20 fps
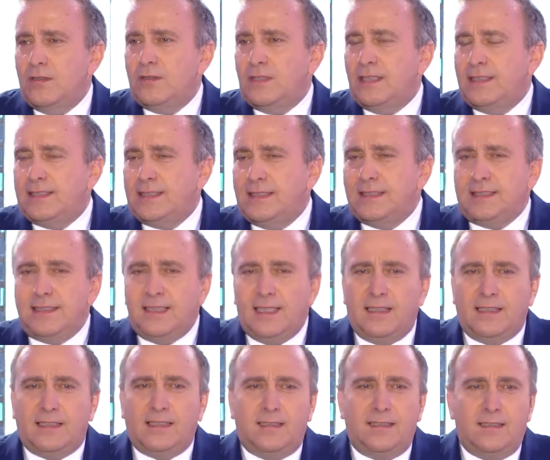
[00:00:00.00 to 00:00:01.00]

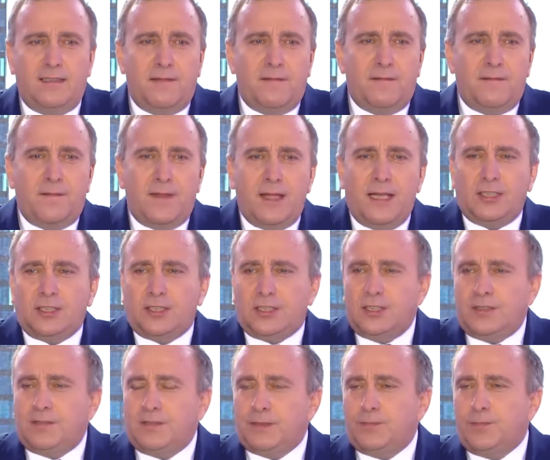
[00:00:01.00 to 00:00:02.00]
decyzjach
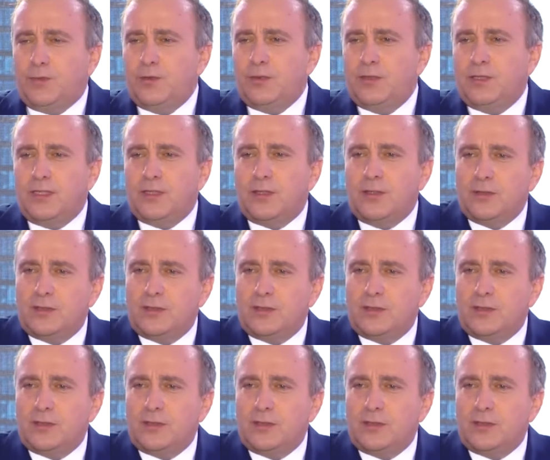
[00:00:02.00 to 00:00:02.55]
naszych wspólnych,